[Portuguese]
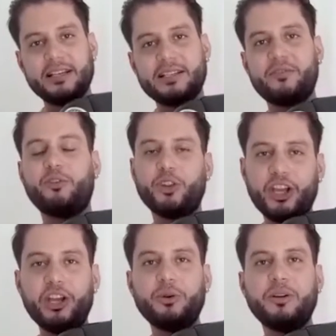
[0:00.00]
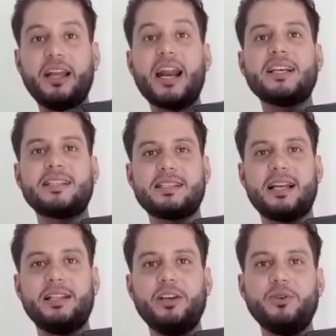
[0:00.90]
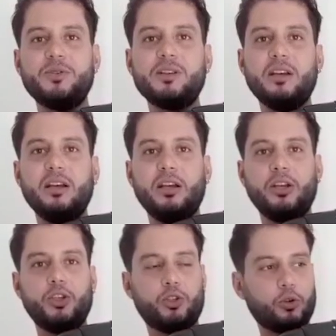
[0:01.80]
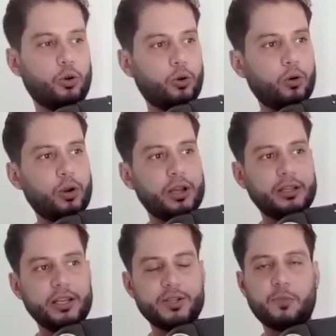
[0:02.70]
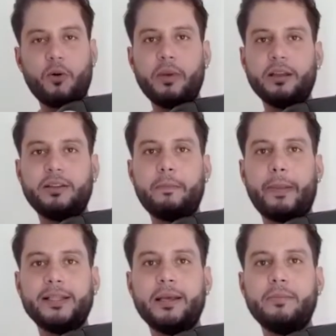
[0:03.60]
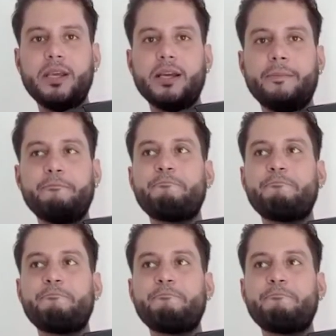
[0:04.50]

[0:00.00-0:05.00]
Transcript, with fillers: Sanfoneiro, graças a Deus, Estou nesse momento de pandemia